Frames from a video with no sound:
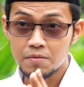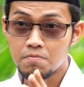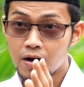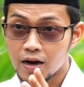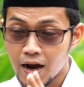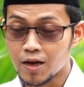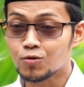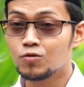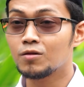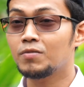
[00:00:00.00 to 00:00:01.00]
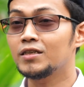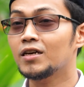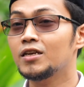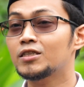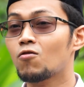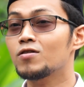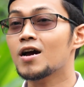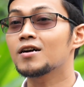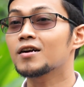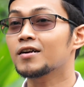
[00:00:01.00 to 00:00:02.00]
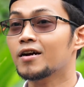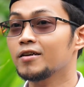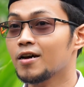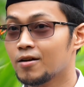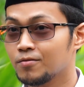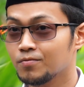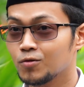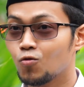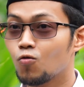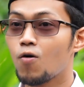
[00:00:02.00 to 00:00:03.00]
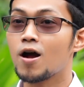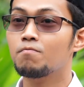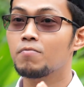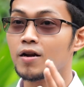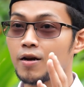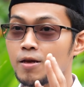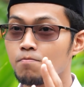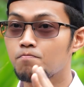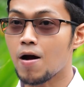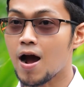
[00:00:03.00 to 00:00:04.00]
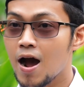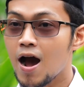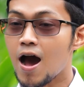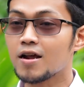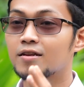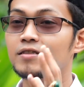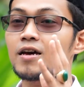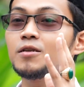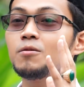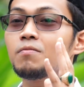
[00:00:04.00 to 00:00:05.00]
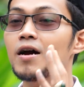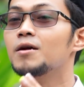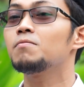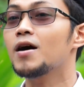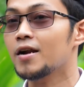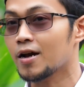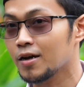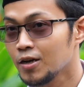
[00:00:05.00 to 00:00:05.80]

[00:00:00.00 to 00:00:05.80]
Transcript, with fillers: Mekah sudah menjadi saudagar kaya, uang berlimpah, harta di mana-mana,